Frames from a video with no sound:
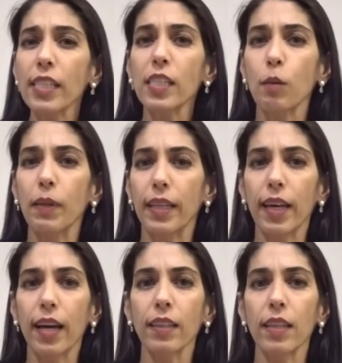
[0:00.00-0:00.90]
intención de
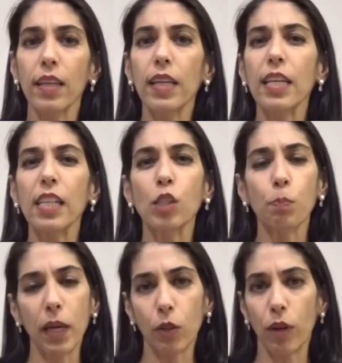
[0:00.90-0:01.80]
fincar las
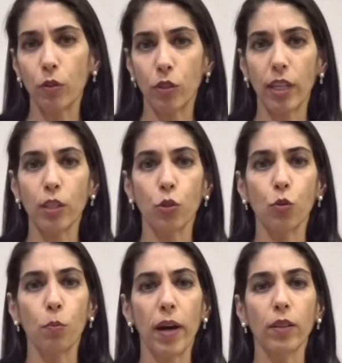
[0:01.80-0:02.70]
probables responsabilidades
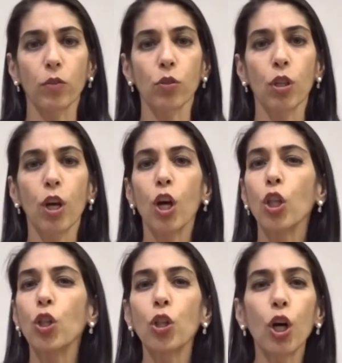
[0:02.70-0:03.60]
penales
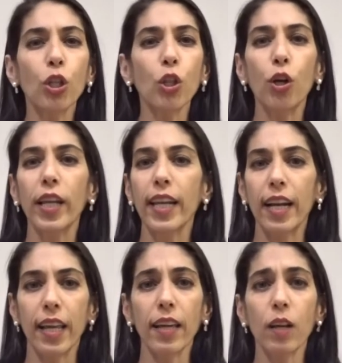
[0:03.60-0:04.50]
en
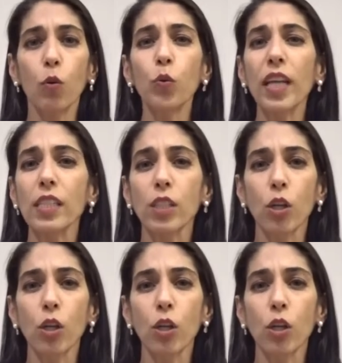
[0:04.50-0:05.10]
contra de los servidores